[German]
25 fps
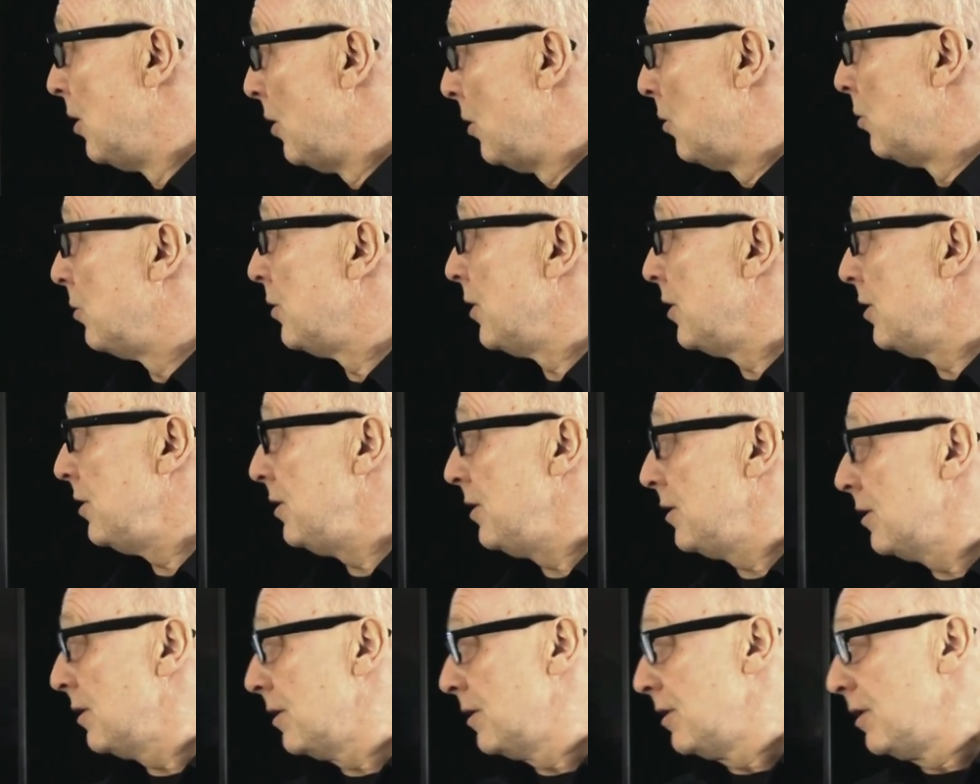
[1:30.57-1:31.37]
Oder
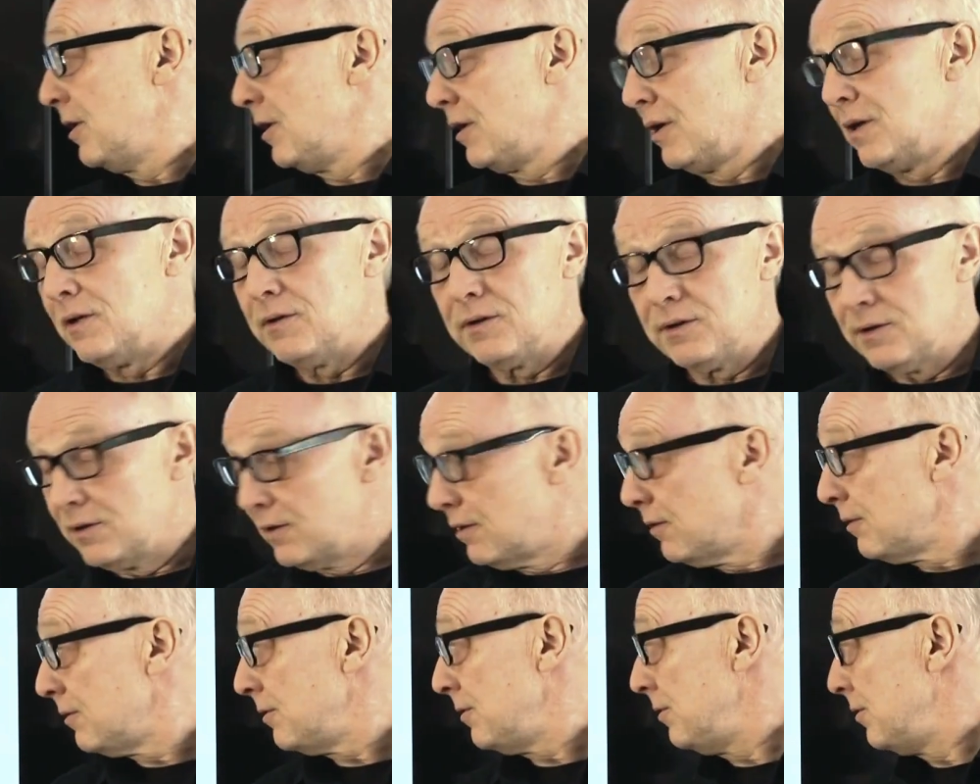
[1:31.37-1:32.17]
hier äh,
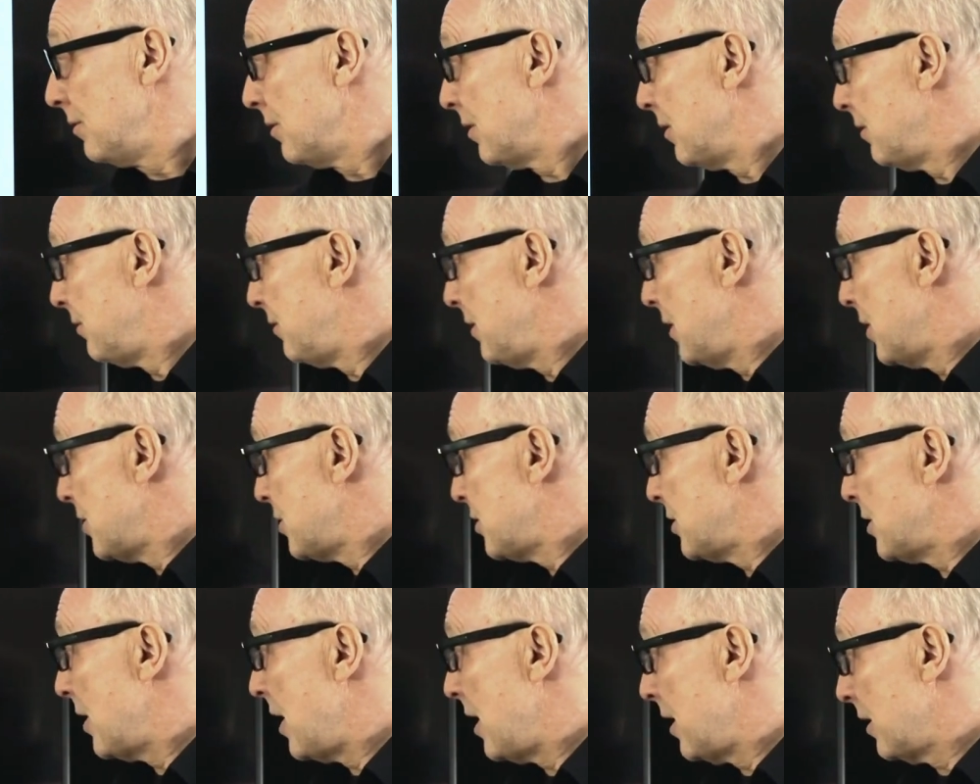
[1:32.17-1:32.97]
dieser sehr
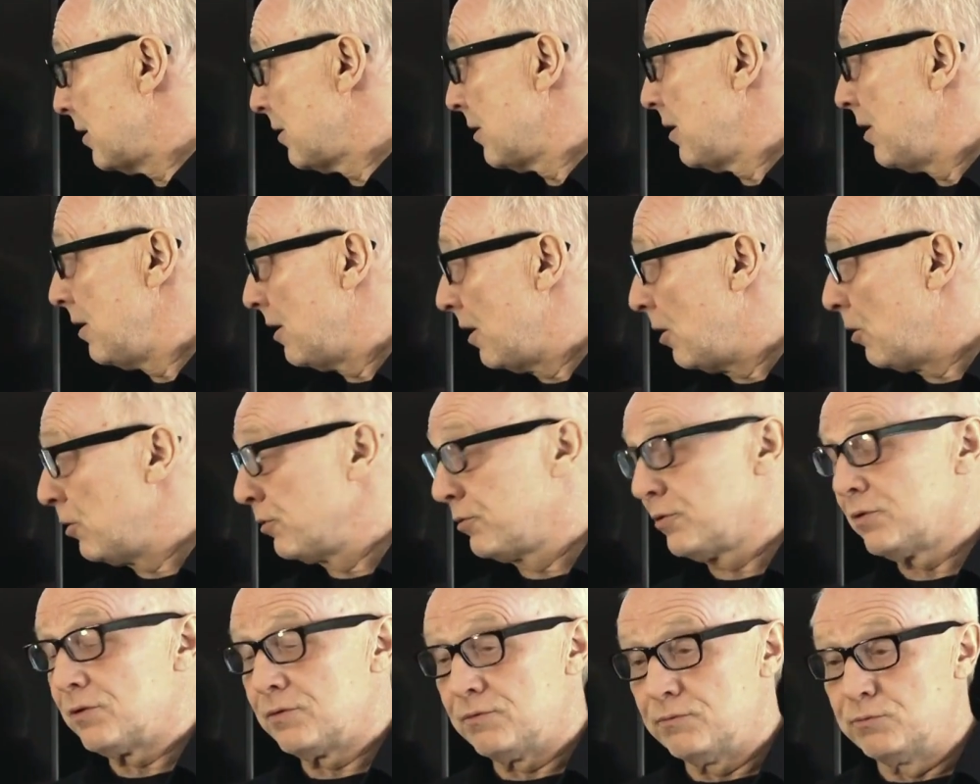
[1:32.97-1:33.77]
stark
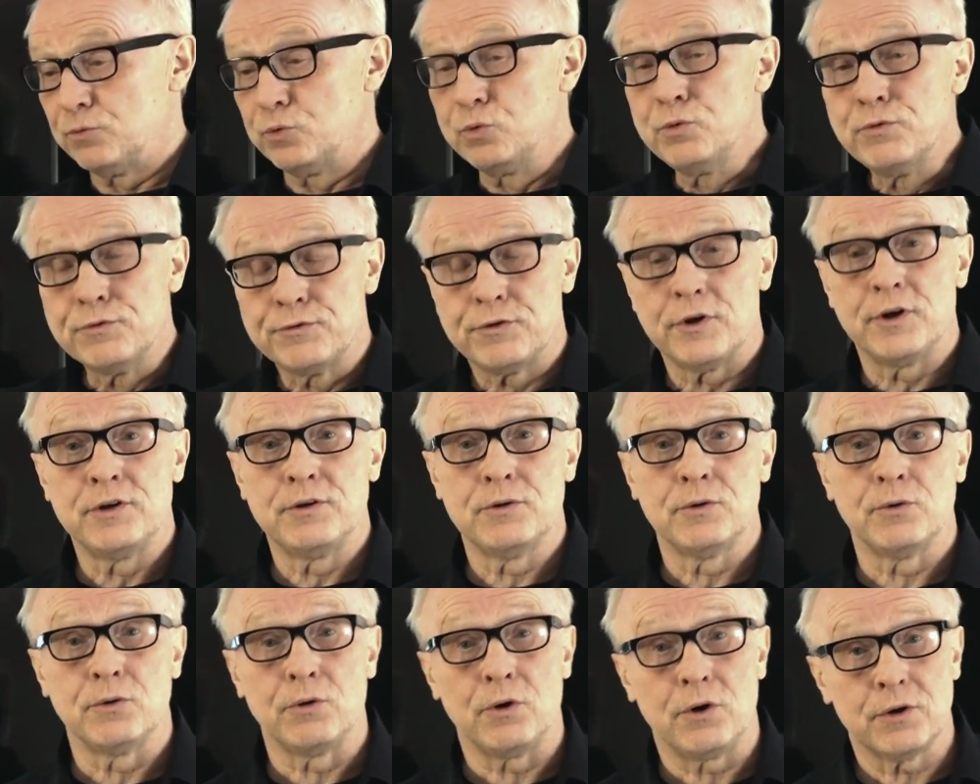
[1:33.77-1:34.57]
aus
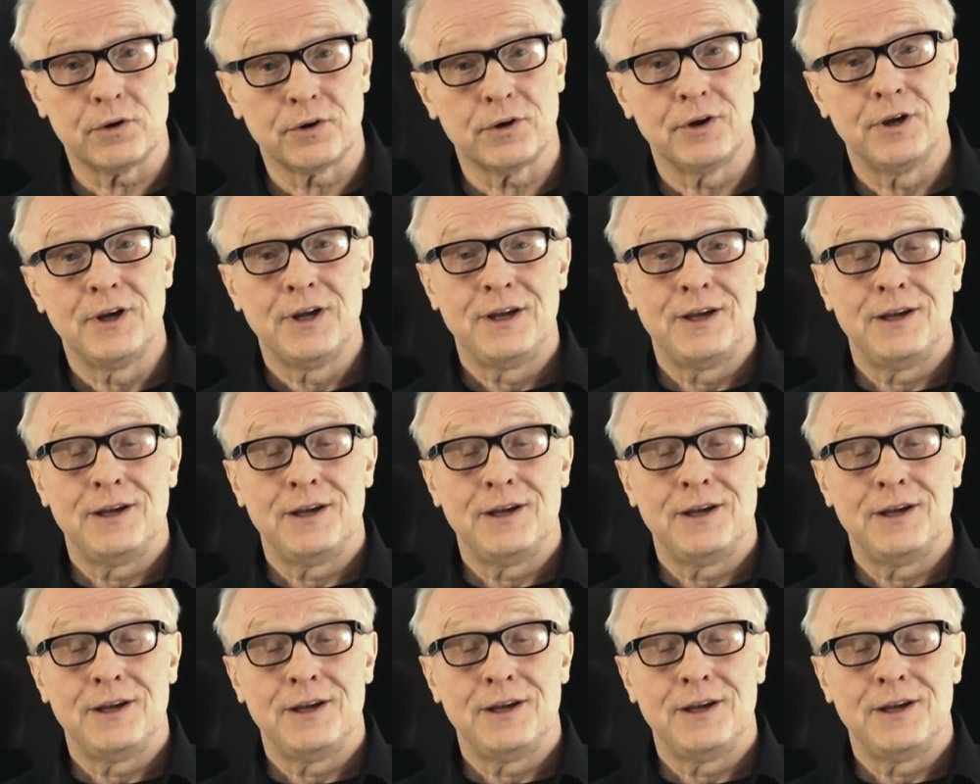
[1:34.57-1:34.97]
ausufernde Rock.